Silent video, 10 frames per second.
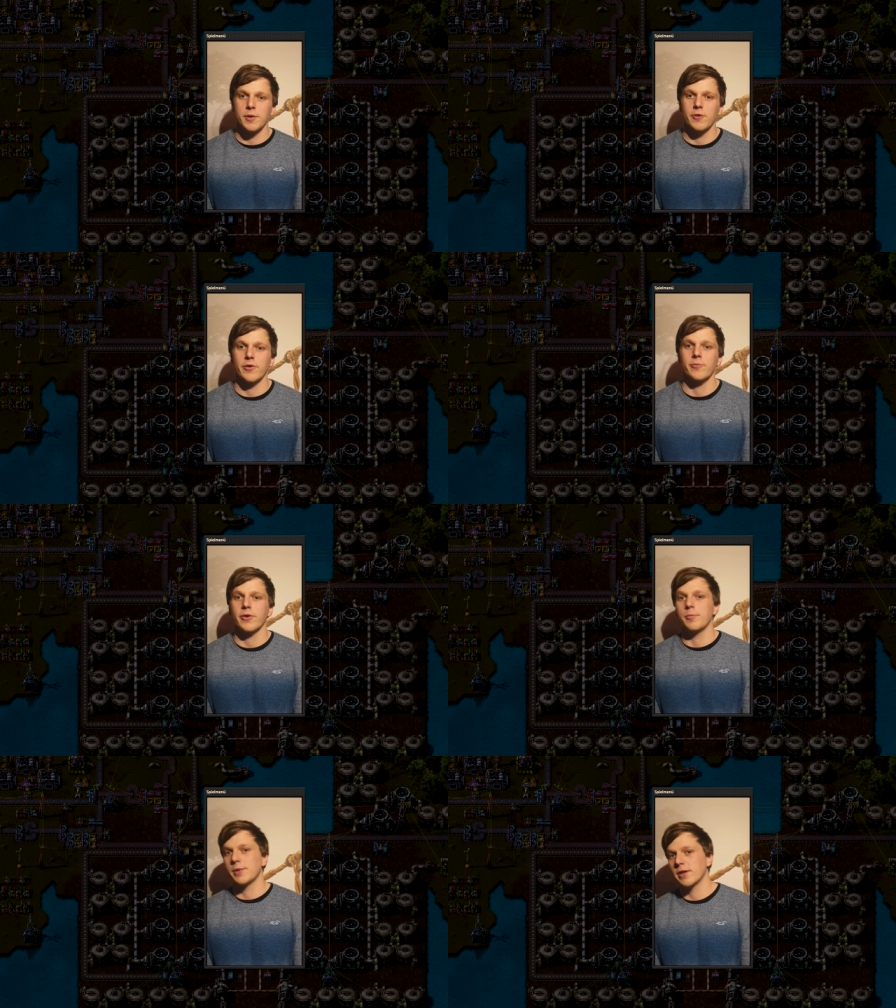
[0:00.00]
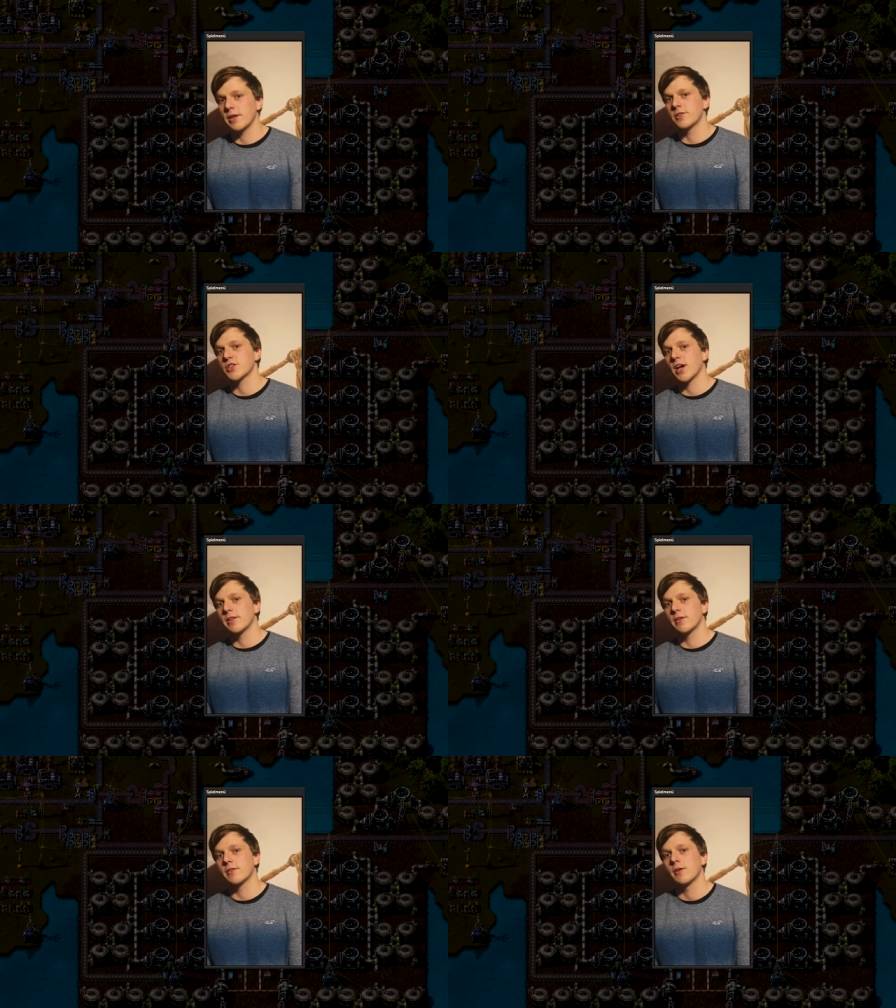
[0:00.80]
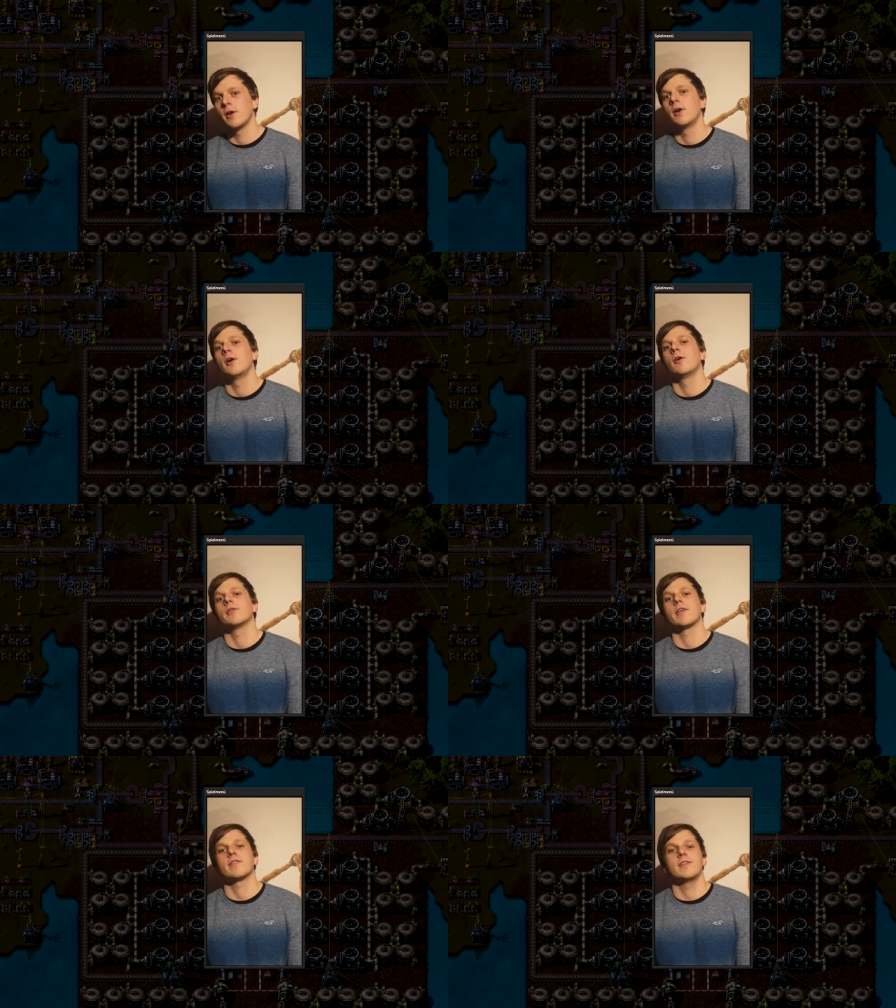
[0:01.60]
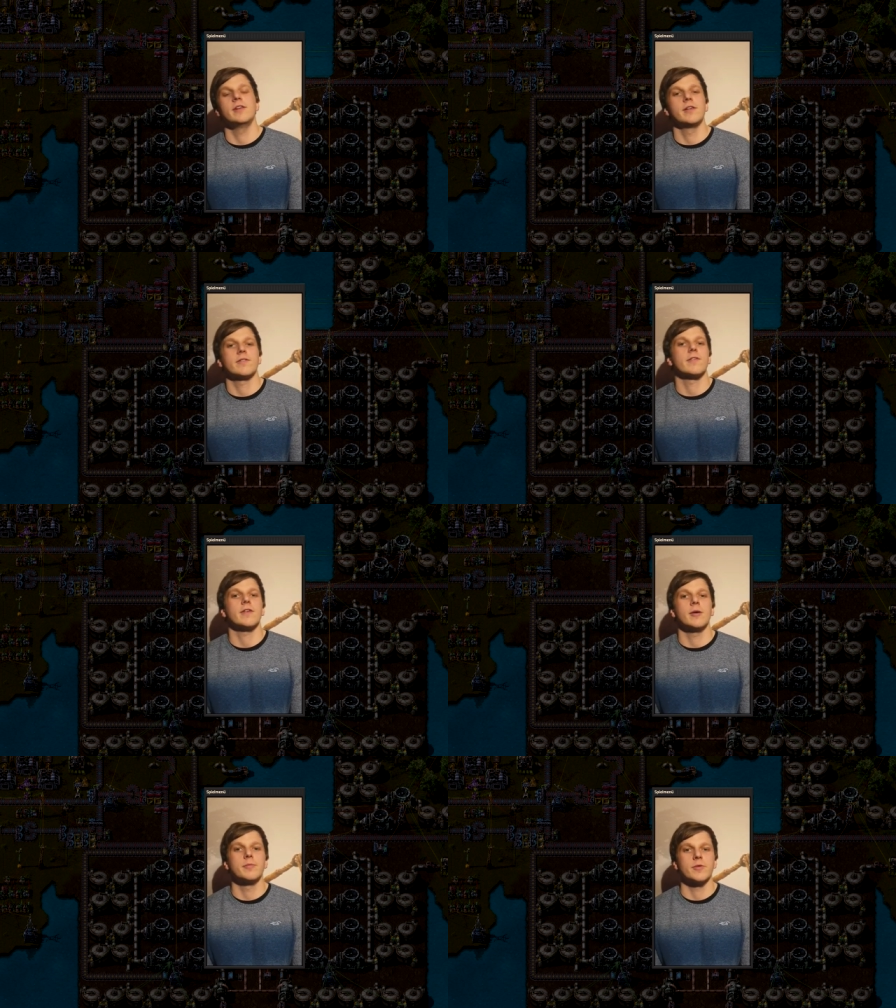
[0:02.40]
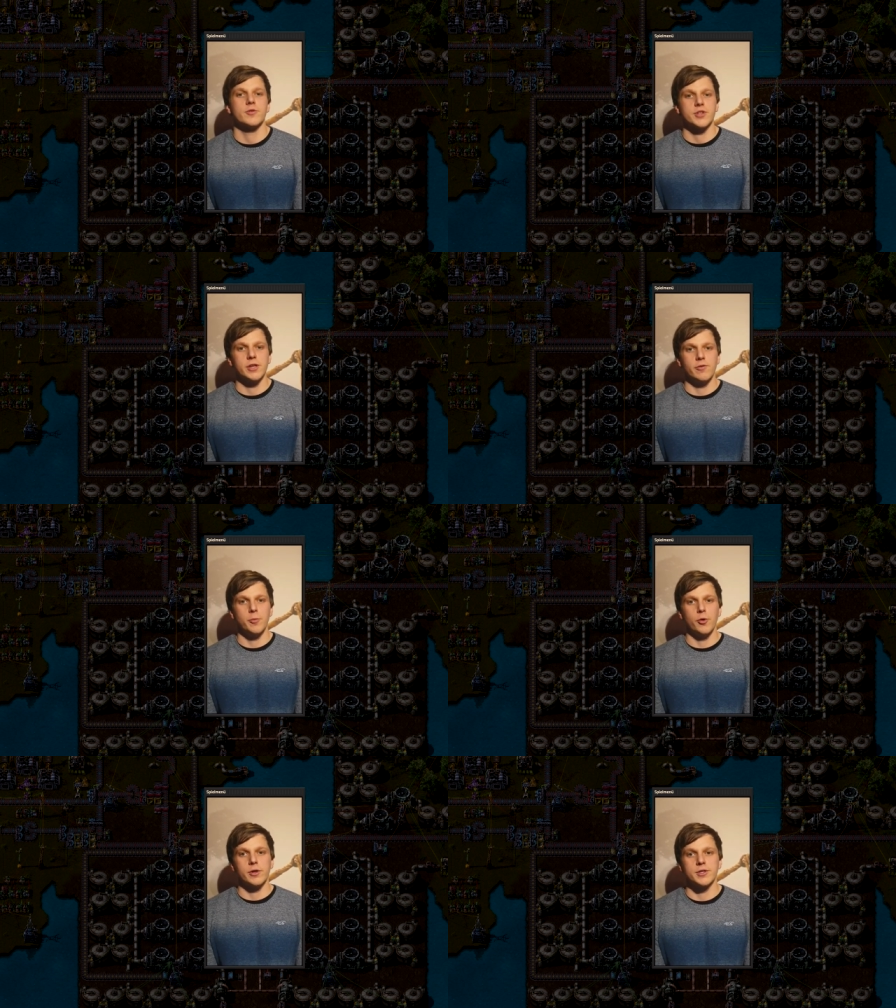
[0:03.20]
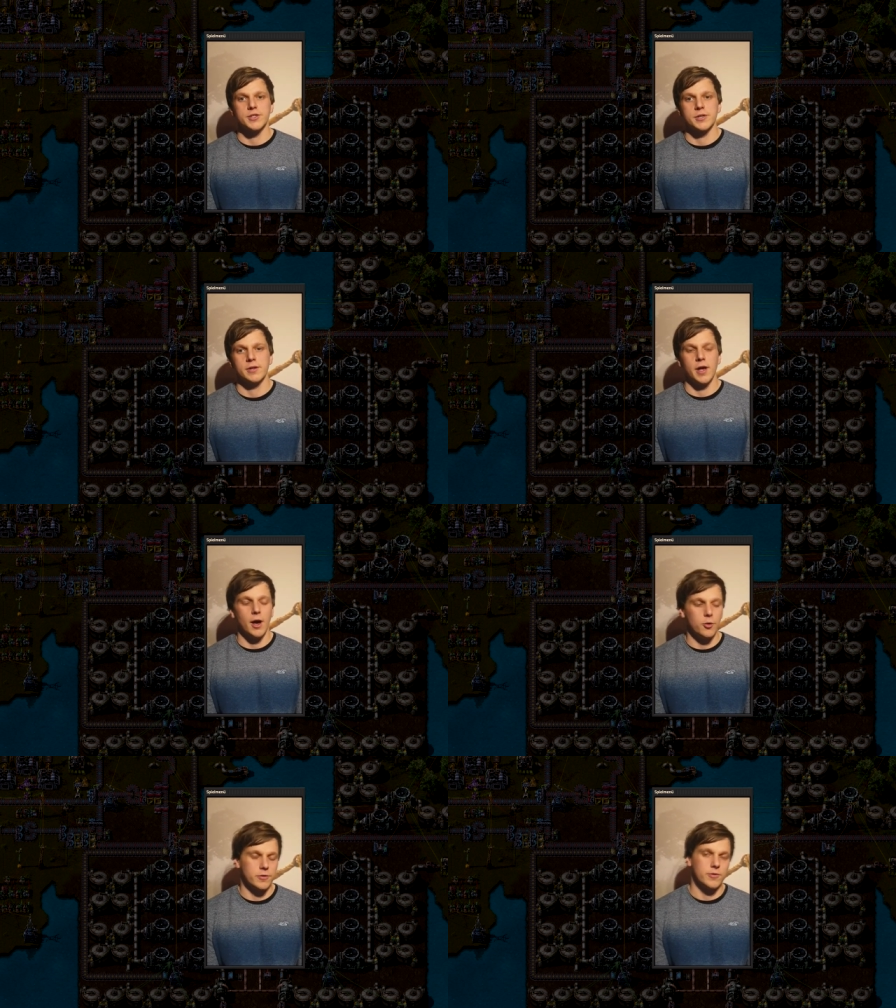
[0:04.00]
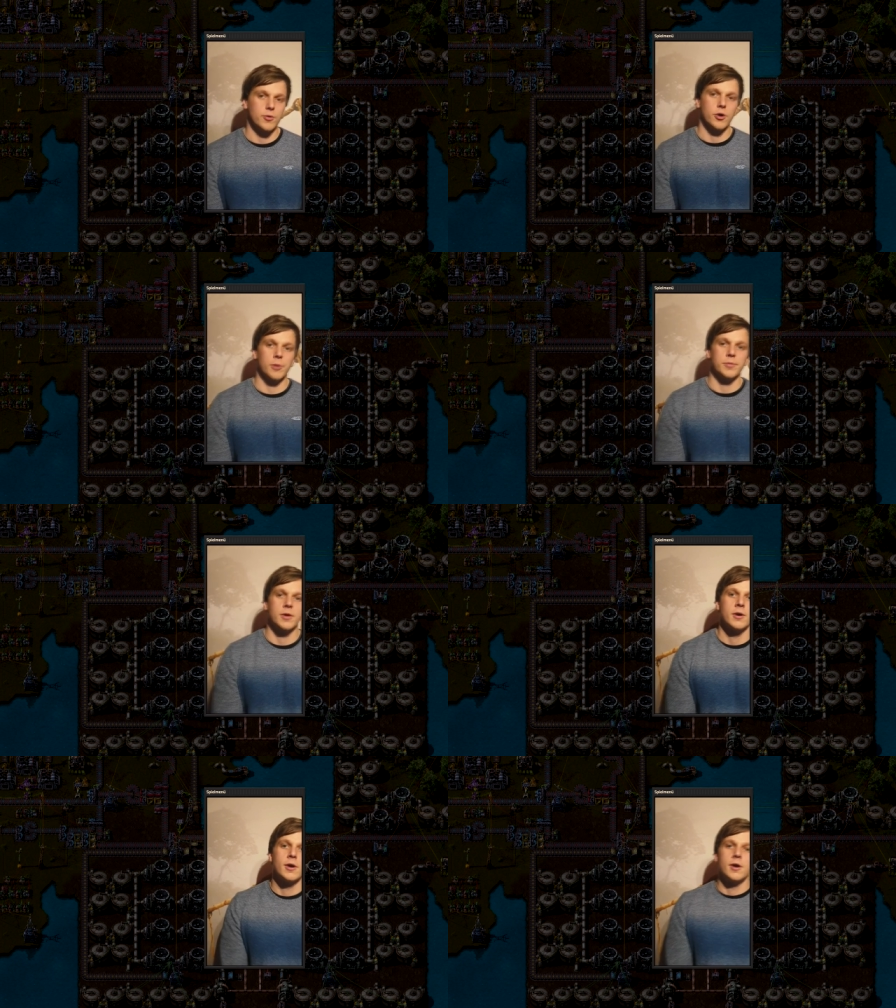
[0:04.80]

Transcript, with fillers: dass man auf einem fremden Planeten strandet und das Ziel ist es eben, so schnell wie möglich nach Hause zu kommen.